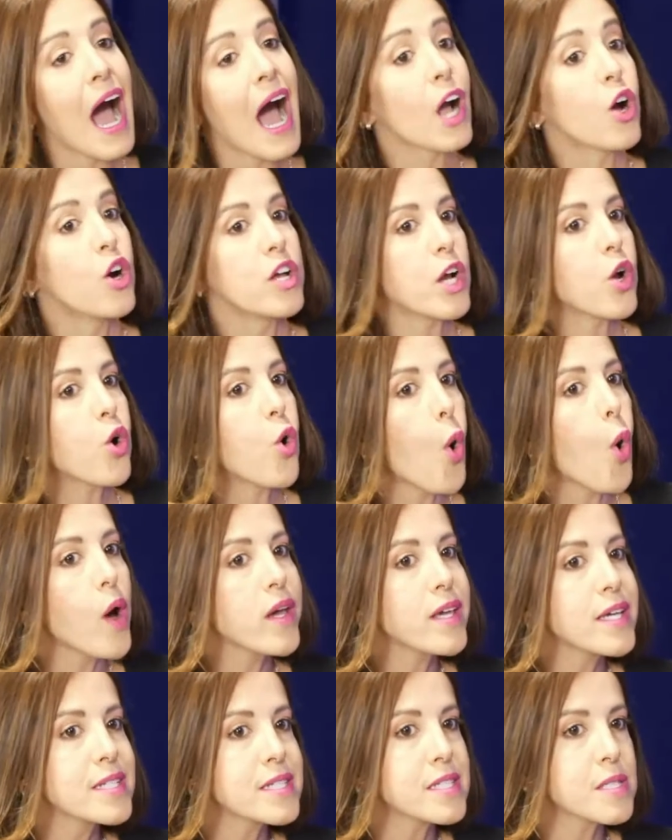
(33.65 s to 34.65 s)
Agora,
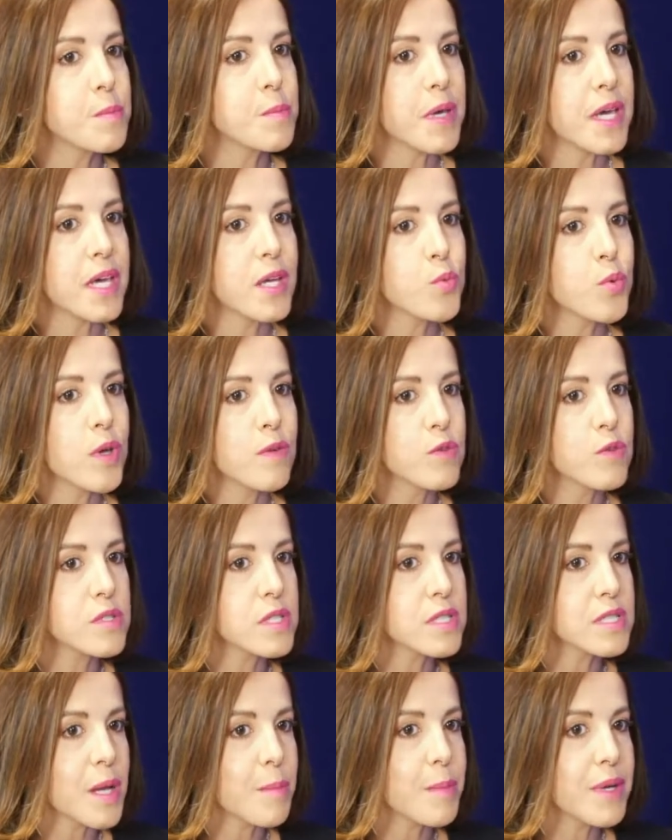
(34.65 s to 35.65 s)
conhecimento é você
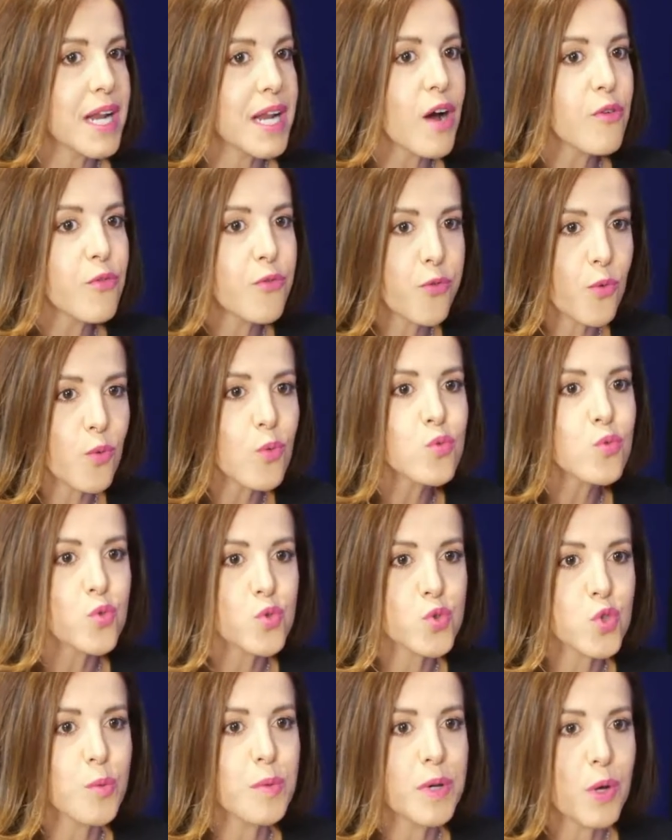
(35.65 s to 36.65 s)
saber a fundo
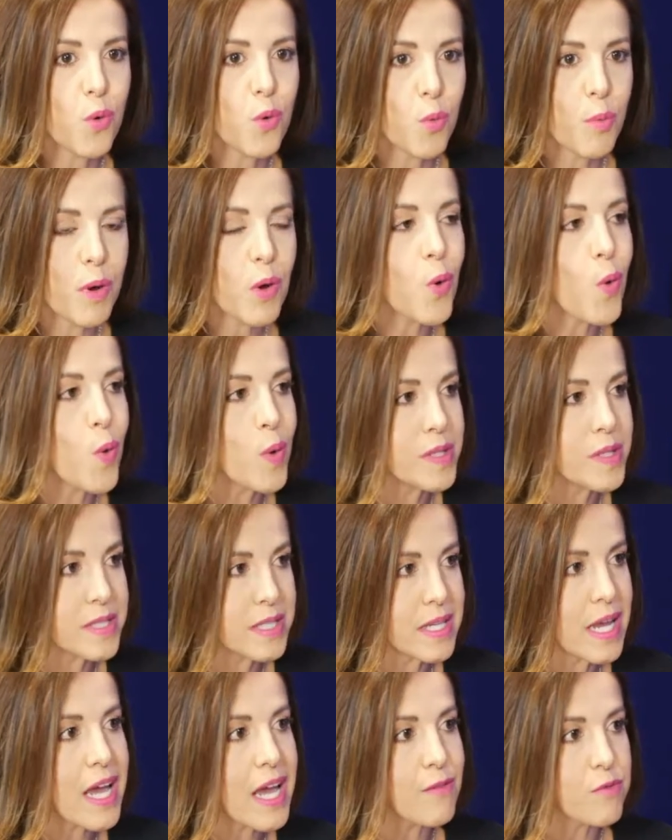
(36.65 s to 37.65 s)
sobre alguma coisa,
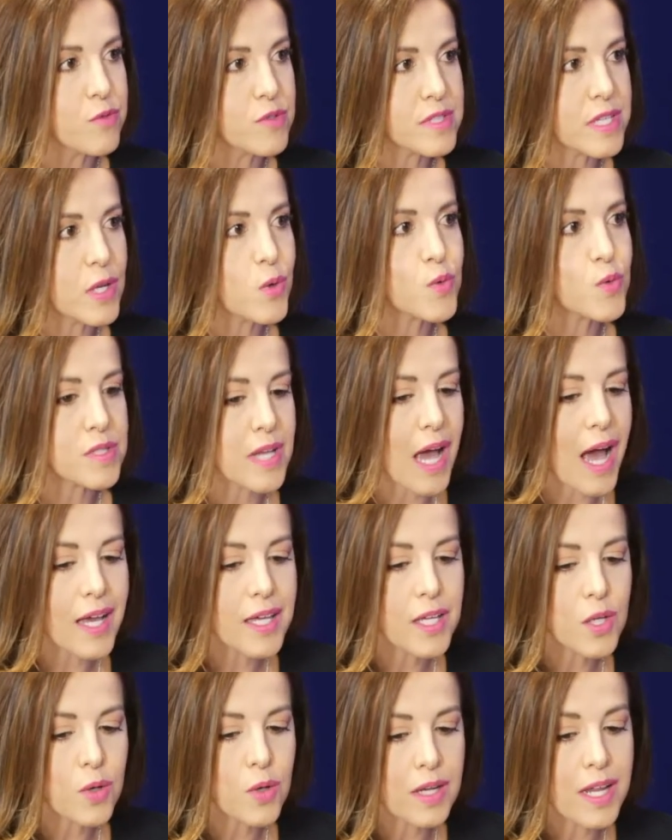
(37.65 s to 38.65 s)
né? Você usar
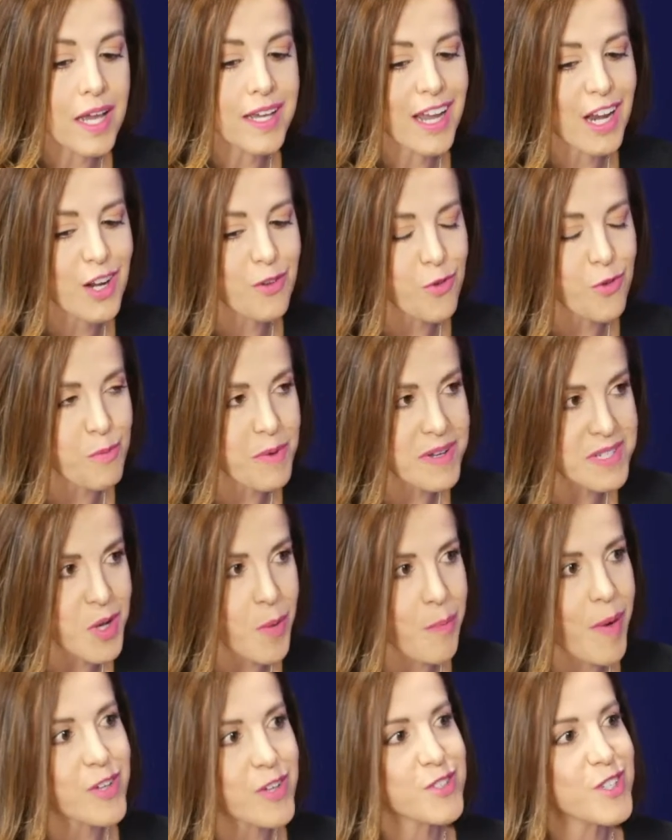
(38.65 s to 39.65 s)
aquilo ali, aquela informação a
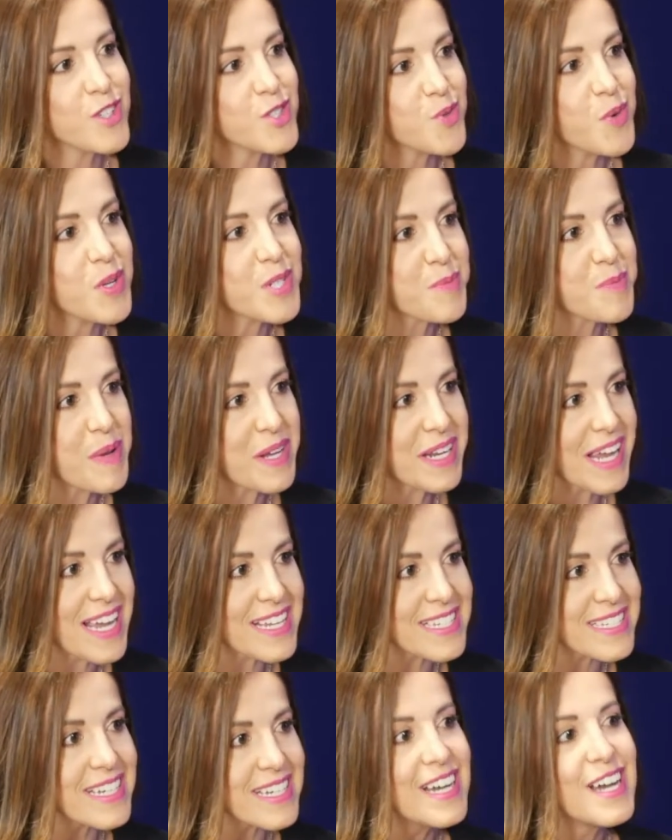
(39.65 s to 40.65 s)
partir da sua
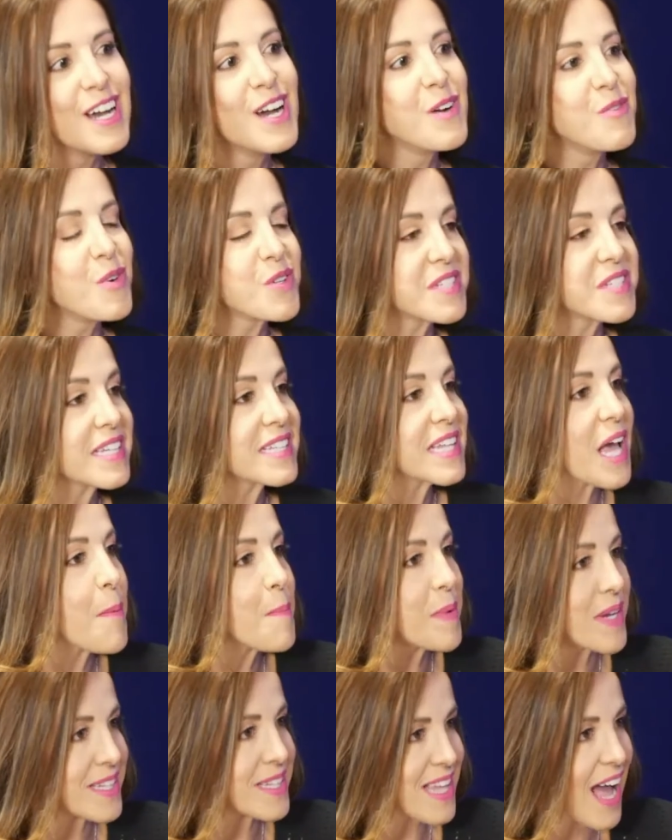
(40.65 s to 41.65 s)
experiência, uhum. você
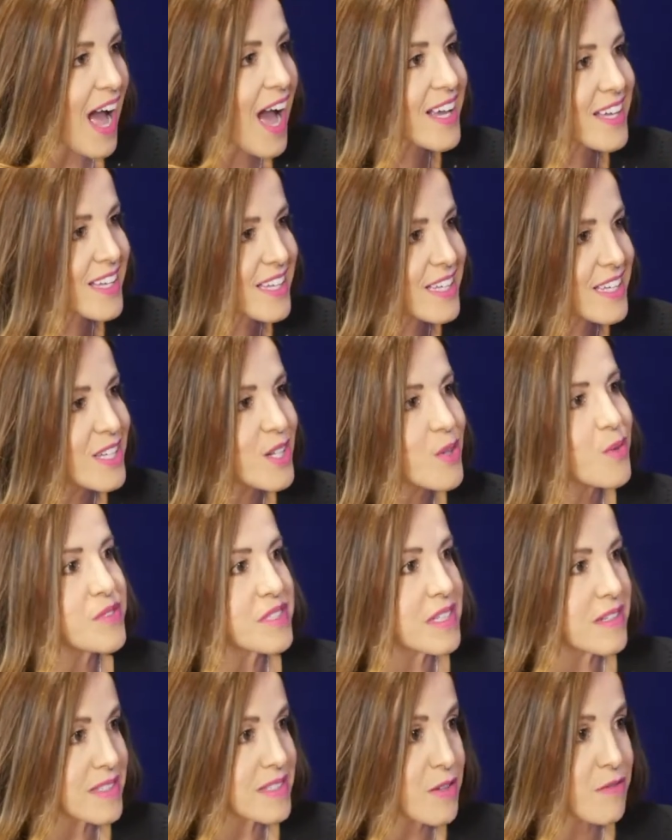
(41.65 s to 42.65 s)
interpretar aquilo.
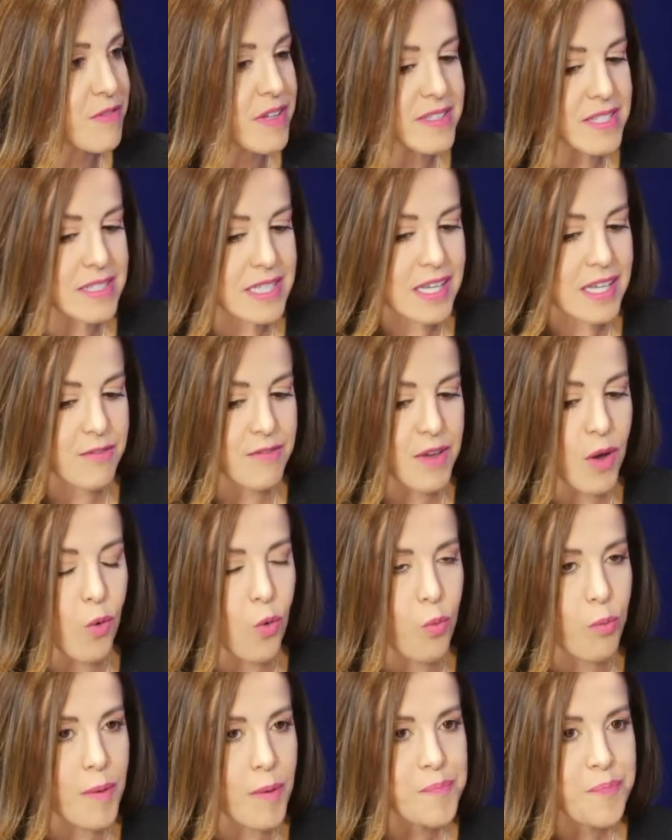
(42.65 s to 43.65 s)
Você, você, vê, você tem que ver
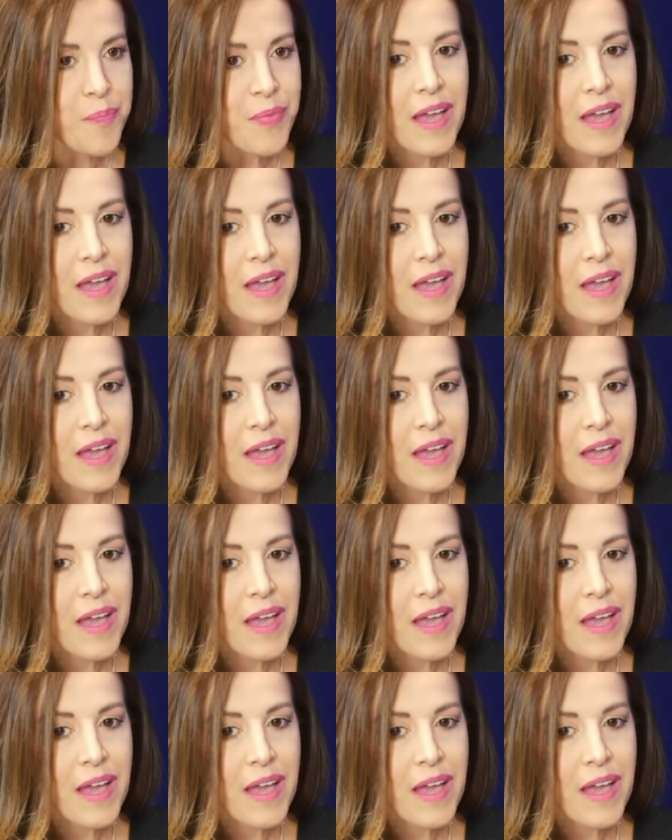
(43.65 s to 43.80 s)
alguma.